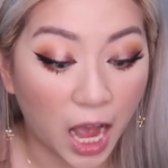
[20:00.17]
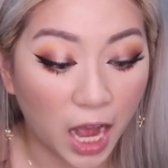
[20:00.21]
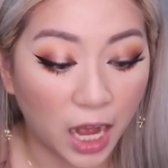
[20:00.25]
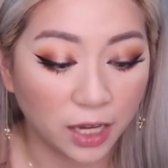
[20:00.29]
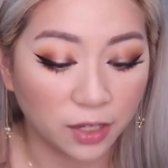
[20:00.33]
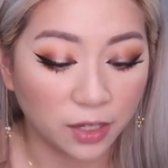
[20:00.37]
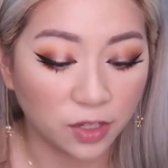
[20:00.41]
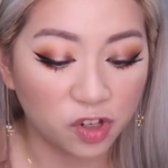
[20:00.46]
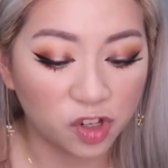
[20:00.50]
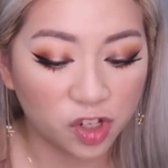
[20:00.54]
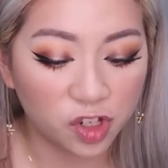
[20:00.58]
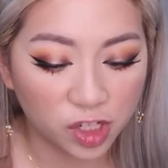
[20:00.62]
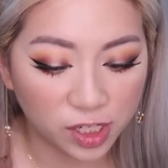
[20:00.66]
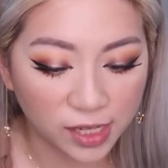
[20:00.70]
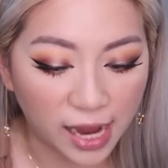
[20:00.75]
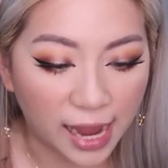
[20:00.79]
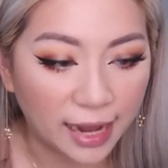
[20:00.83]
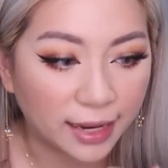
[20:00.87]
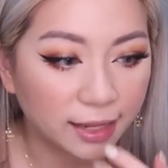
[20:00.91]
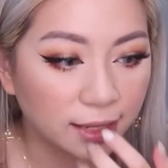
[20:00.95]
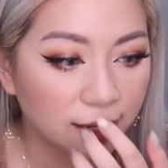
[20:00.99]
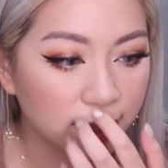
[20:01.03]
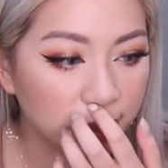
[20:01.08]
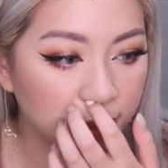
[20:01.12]
很
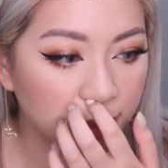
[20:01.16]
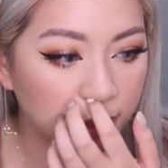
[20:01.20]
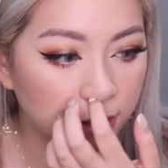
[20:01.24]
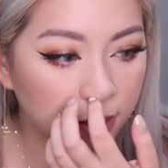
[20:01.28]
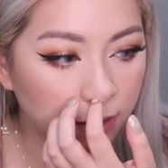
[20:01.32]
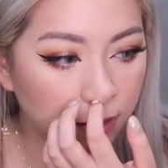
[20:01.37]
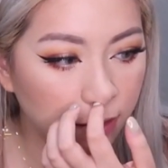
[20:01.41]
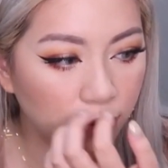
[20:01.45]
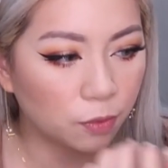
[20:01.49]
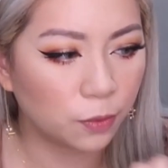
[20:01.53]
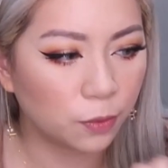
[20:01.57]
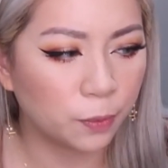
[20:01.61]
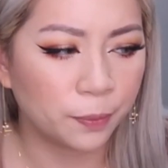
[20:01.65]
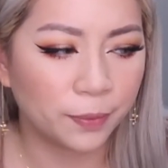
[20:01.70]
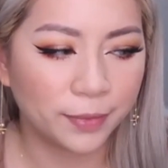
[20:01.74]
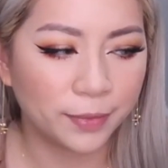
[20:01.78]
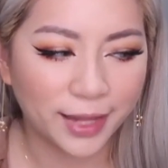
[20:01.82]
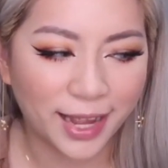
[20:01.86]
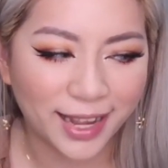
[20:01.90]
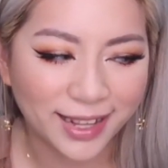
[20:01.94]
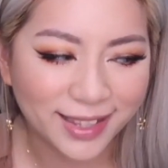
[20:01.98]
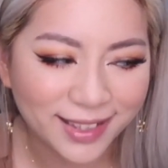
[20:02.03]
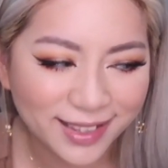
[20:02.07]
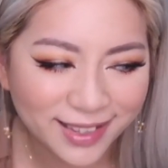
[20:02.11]
闪，但是又
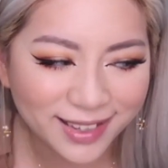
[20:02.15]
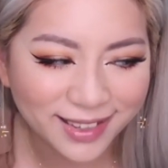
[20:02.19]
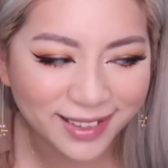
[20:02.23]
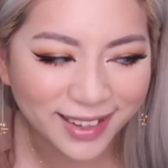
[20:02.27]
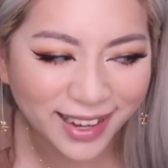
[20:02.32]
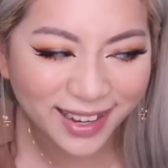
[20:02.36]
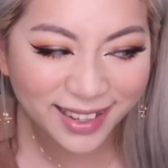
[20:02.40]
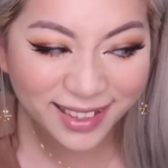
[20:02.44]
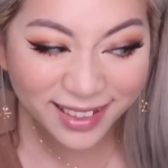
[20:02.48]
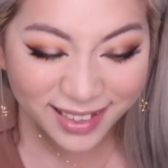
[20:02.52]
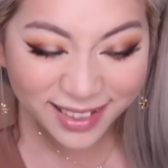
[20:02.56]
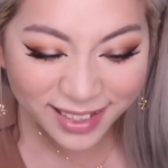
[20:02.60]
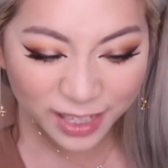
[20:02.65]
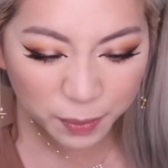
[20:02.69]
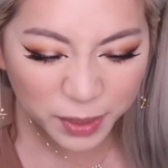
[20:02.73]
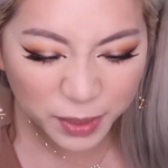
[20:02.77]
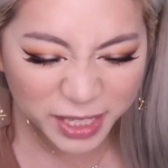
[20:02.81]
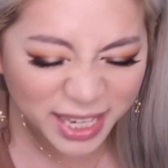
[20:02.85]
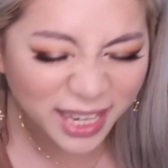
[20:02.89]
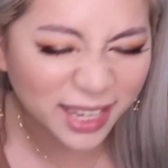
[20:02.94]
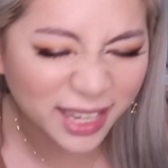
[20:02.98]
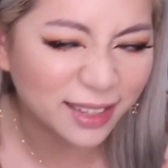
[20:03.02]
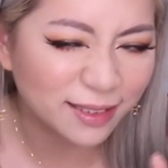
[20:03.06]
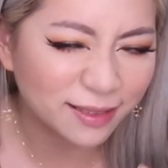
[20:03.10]
带自然。怎么
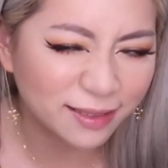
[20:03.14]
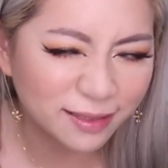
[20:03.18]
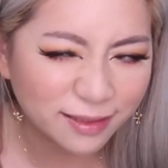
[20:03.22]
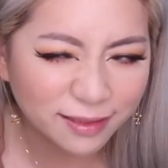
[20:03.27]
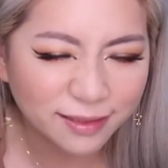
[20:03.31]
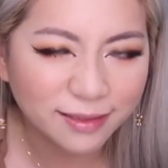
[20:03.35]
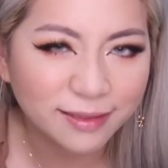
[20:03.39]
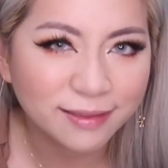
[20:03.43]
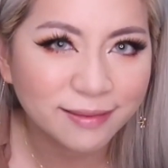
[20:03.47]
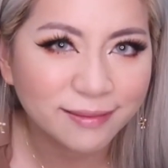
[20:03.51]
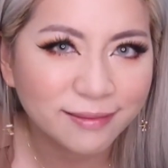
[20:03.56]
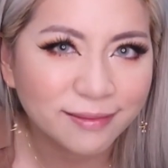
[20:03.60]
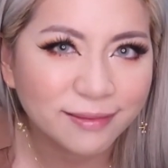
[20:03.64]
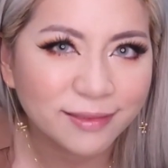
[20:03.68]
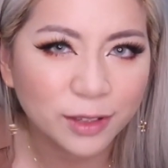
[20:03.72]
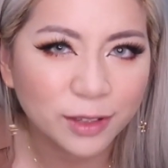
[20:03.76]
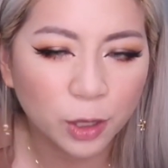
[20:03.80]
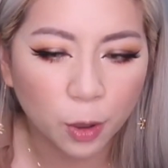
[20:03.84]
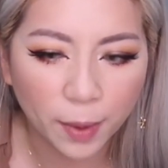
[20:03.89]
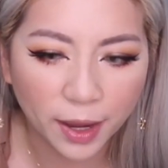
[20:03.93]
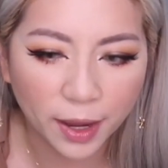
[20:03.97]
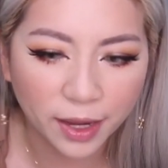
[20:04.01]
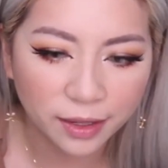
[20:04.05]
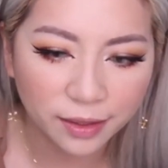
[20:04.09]
讲？你
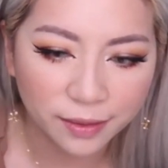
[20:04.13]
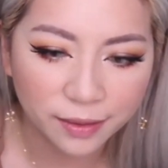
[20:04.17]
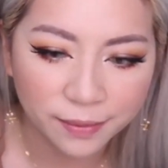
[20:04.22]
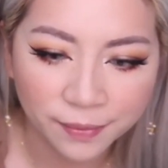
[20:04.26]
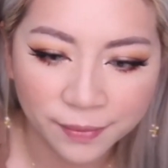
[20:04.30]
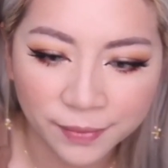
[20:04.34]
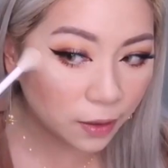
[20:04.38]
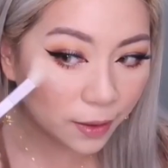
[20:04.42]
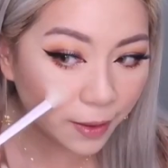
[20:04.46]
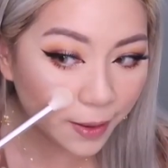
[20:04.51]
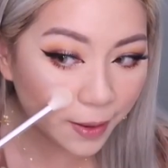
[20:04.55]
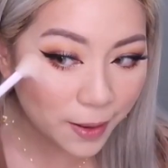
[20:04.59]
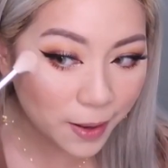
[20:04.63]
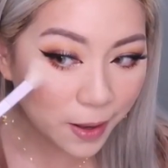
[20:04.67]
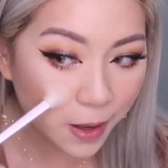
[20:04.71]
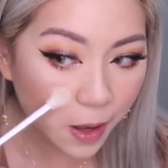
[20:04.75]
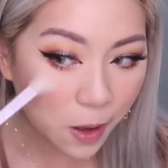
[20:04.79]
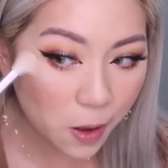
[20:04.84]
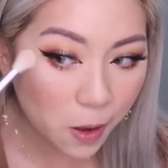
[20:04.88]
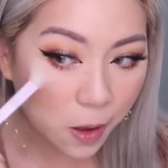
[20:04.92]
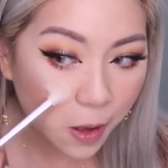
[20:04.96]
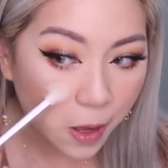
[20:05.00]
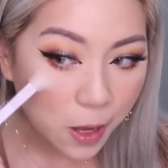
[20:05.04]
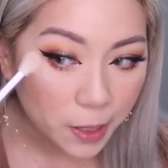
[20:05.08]
懂
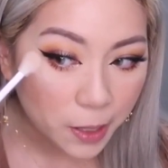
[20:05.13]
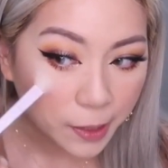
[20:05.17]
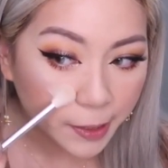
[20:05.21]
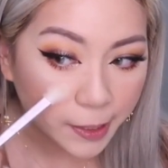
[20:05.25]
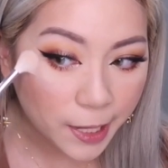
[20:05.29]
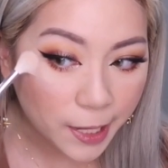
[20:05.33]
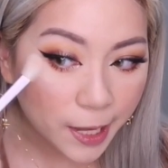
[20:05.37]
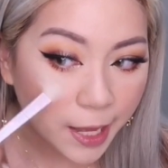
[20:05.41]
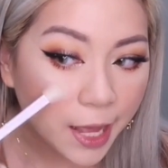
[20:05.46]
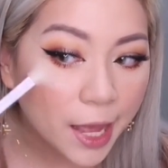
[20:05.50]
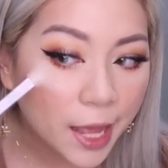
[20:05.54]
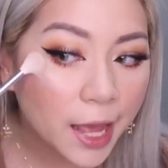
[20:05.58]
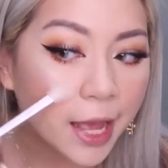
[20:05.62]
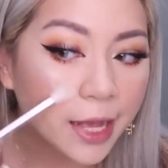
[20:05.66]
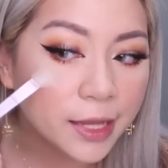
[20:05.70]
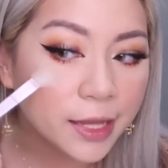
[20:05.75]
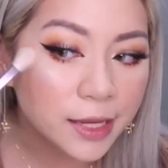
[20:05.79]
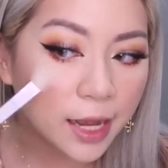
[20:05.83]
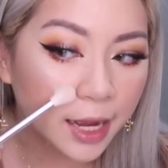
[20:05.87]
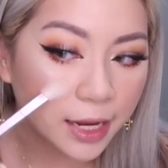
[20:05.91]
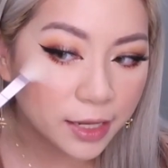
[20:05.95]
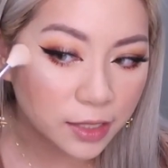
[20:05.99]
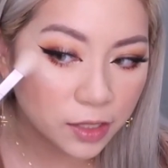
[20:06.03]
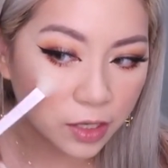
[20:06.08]
吗？OK，
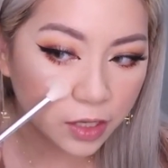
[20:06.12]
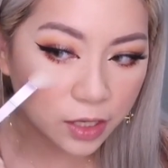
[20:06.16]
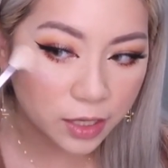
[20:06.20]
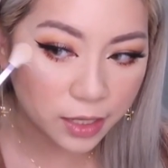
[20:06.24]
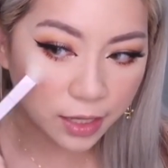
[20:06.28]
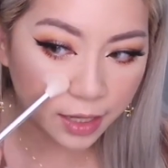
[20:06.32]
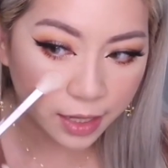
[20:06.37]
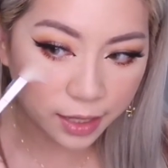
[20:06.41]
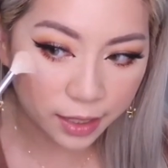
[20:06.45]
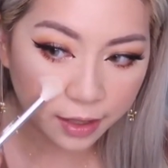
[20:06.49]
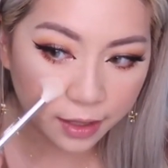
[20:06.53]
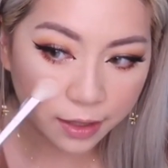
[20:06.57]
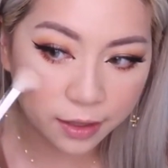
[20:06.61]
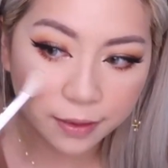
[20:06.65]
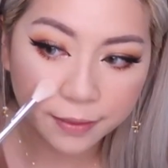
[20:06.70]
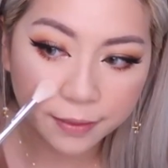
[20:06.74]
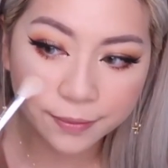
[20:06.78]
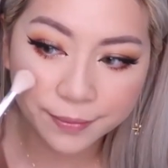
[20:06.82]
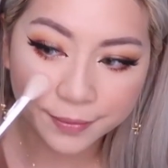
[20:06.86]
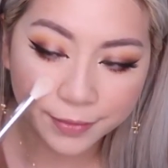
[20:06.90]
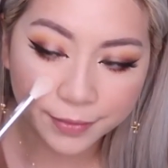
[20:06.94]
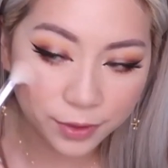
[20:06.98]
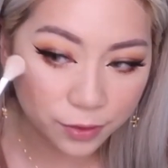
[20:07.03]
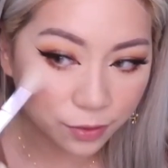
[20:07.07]
这还是很亮，
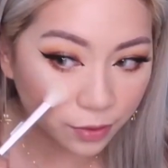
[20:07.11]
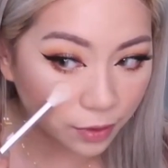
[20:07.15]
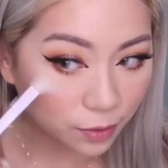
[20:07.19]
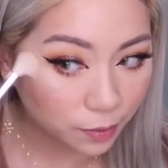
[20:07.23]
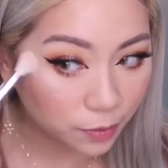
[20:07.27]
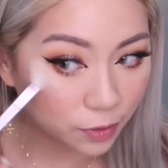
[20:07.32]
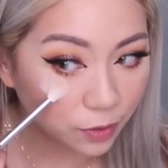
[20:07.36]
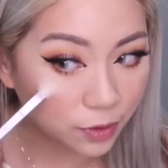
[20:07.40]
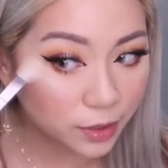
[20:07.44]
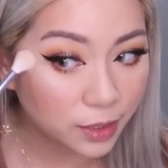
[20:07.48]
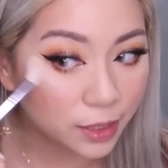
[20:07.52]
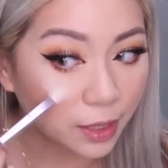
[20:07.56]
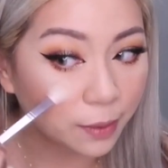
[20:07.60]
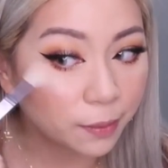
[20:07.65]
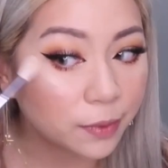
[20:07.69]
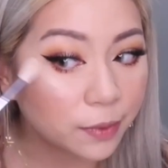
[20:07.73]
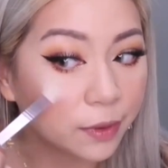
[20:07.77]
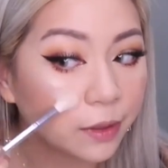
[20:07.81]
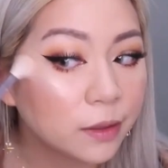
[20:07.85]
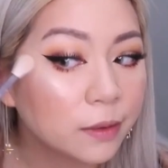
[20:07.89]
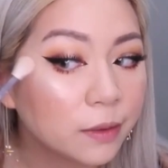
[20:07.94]
所以我们就这样